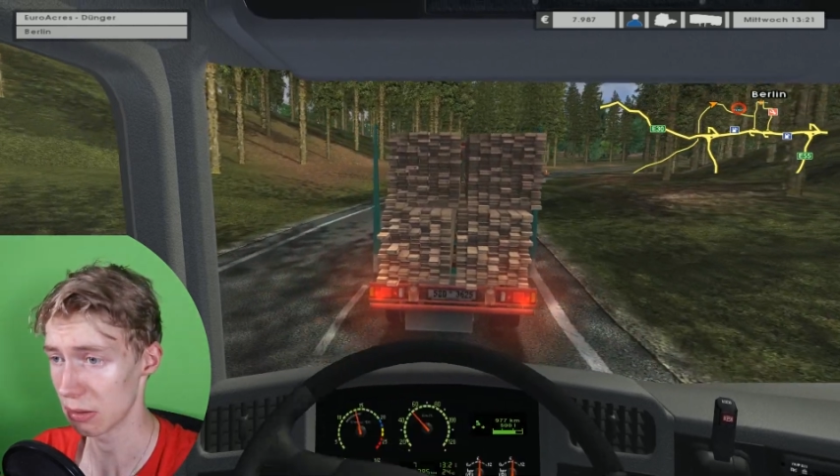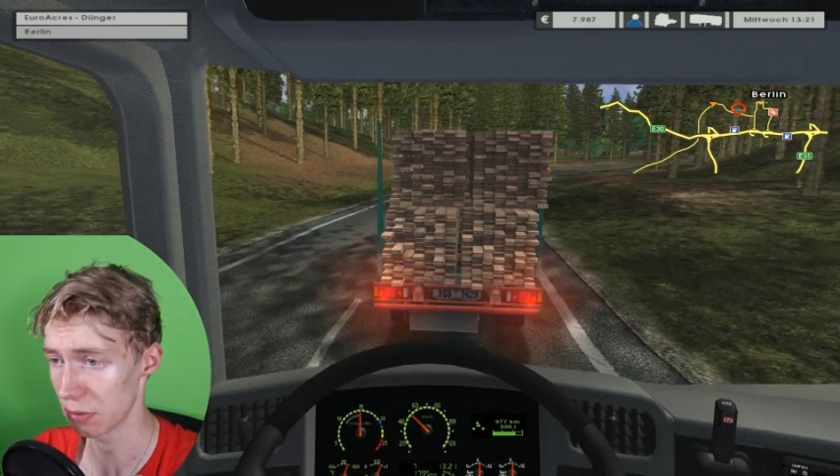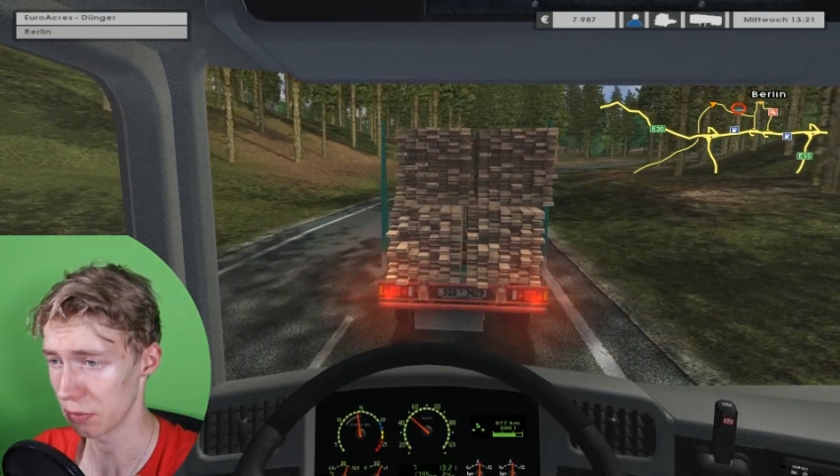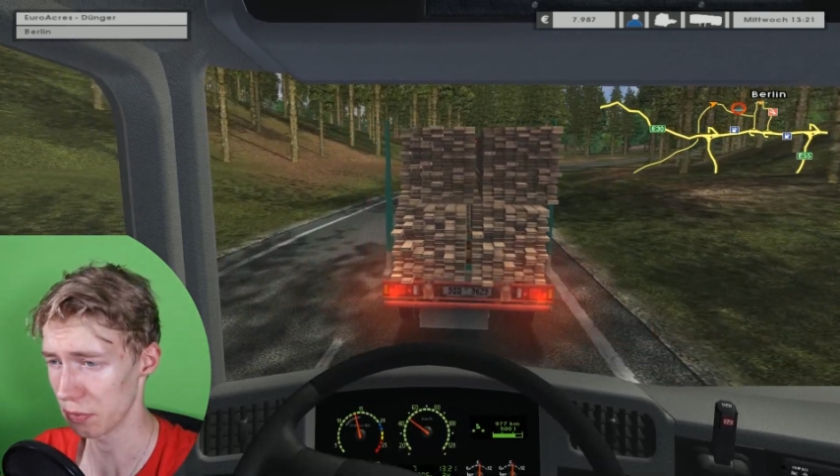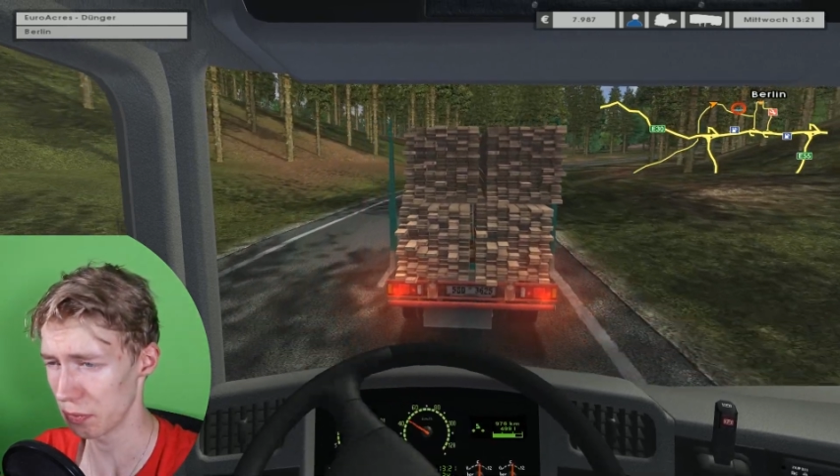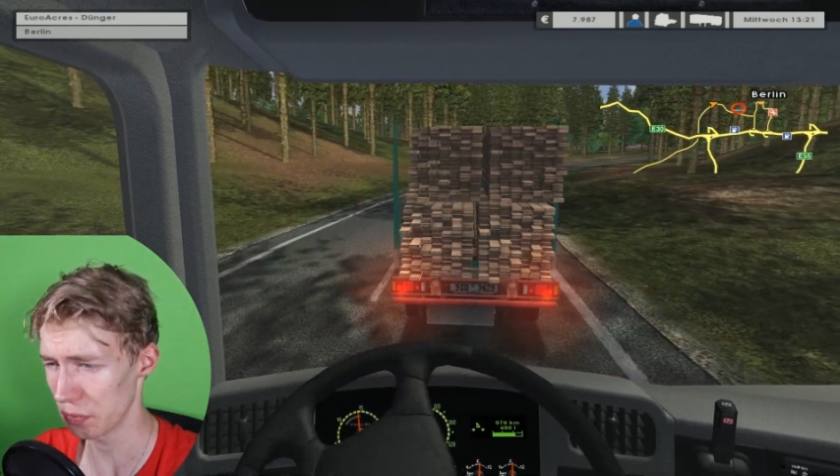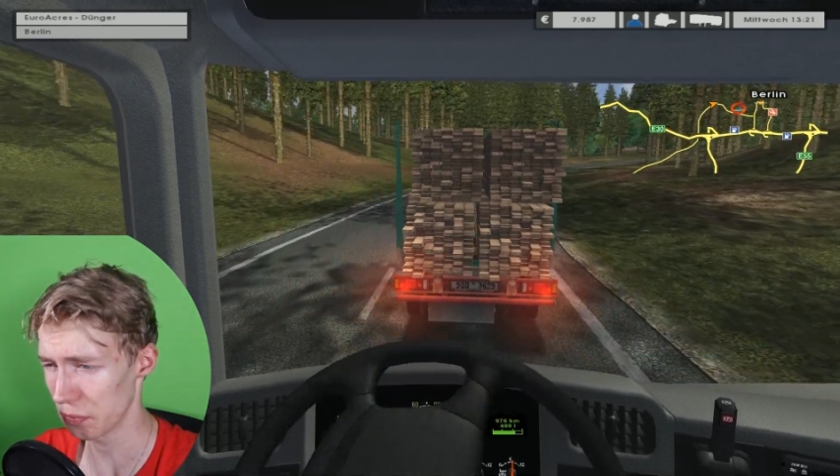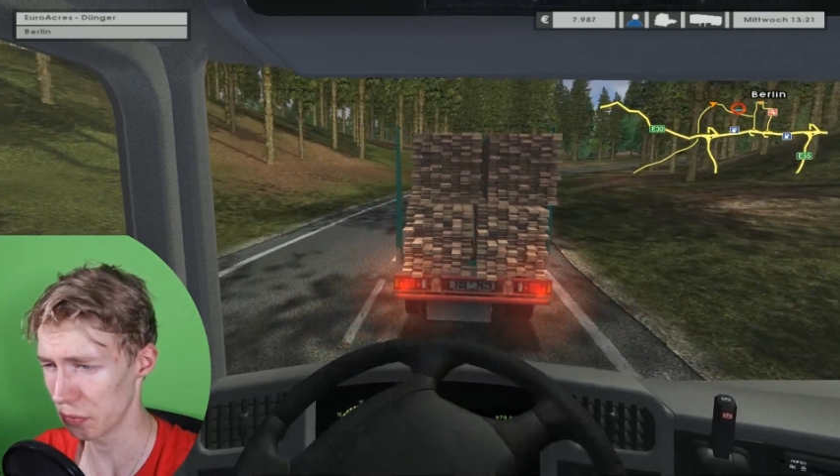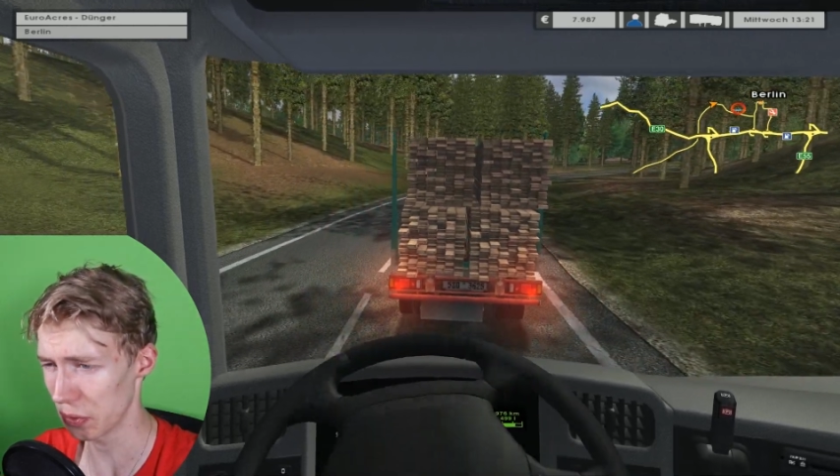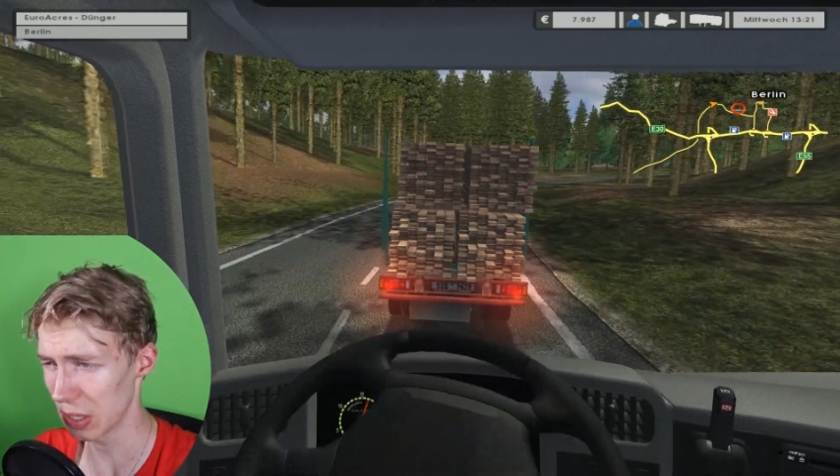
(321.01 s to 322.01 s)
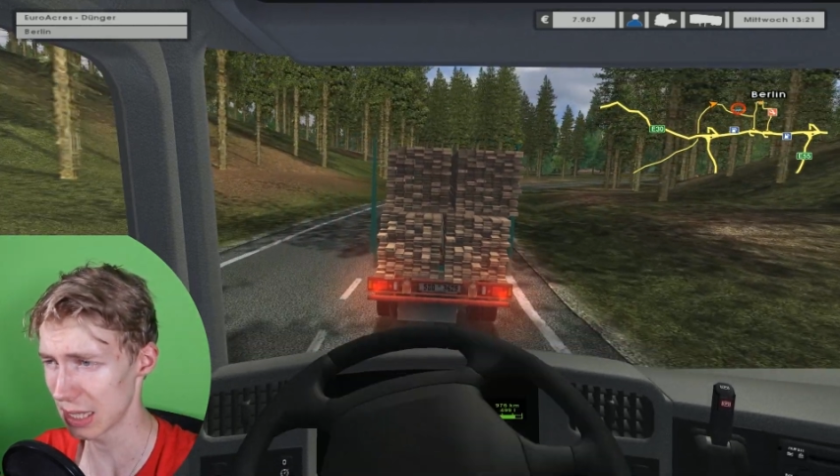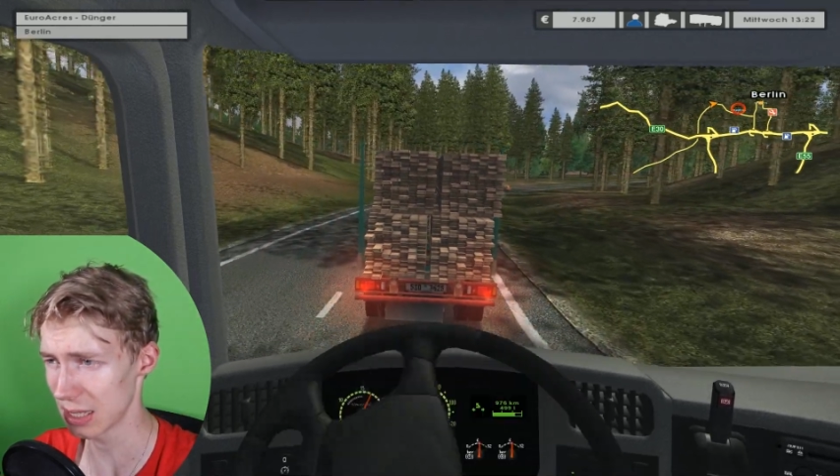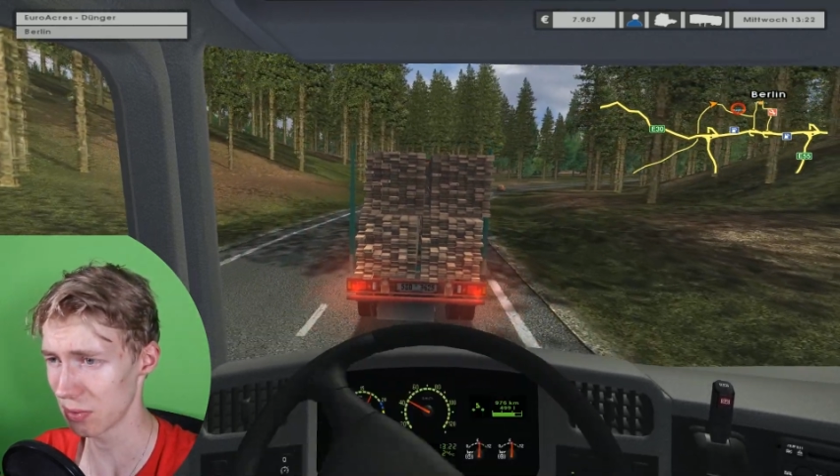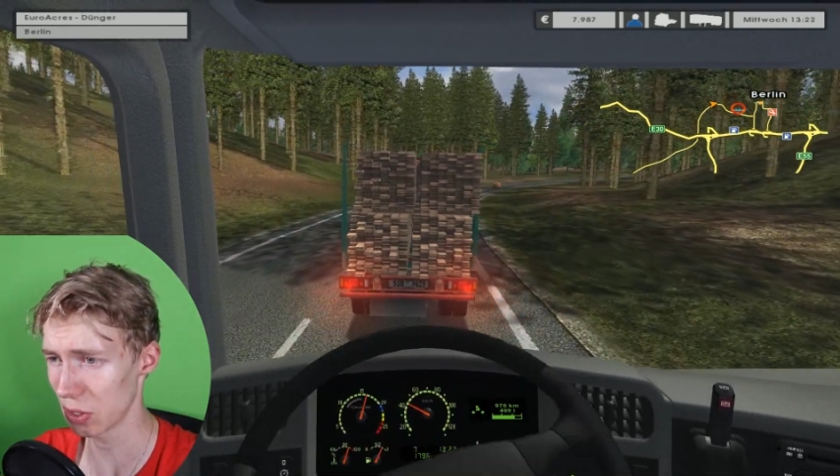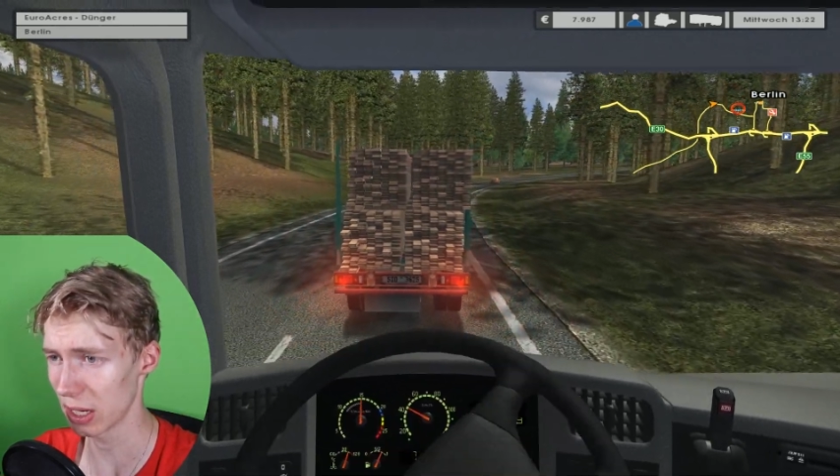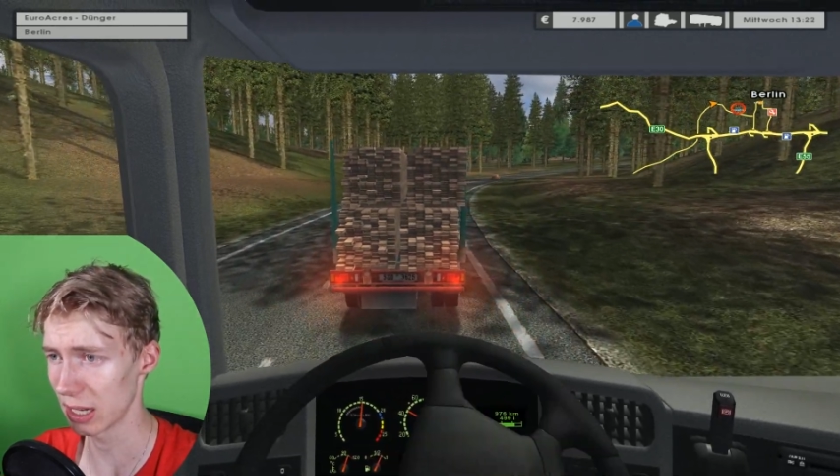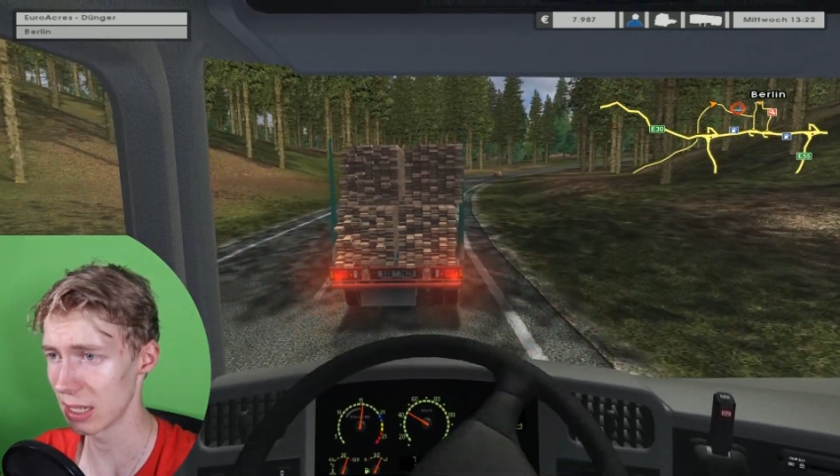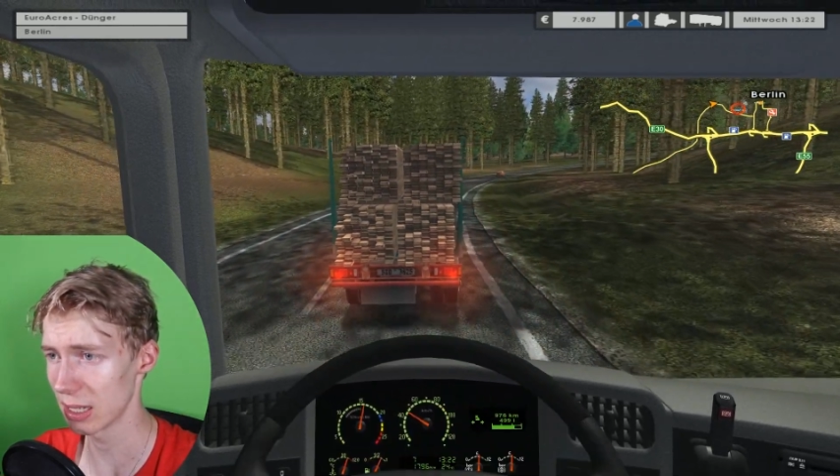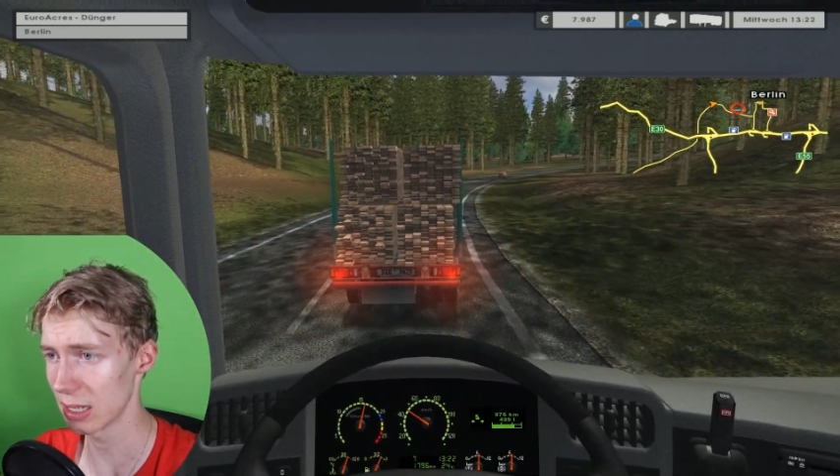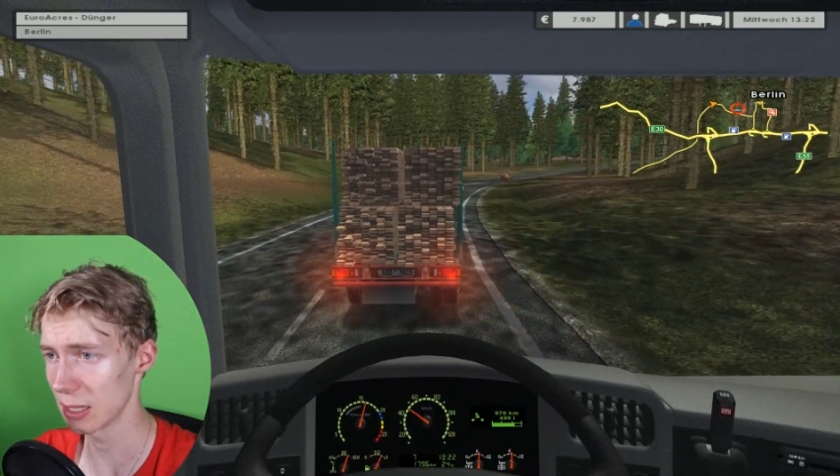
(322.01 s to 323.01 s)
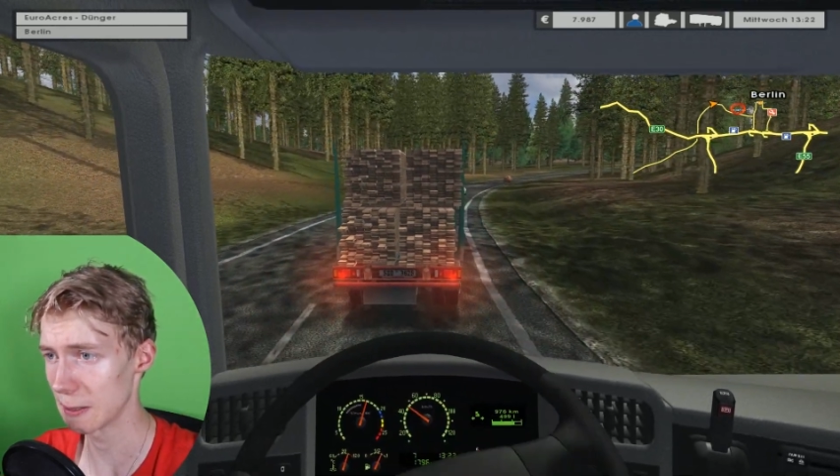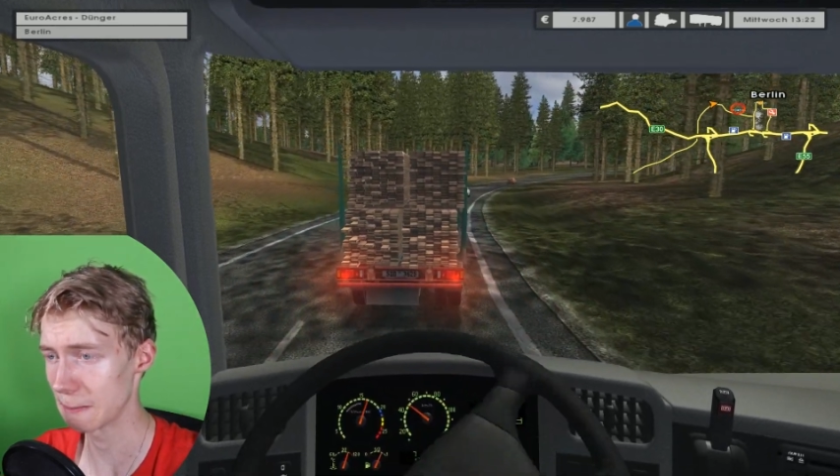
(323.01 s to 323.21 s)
vorletztes Wochenende.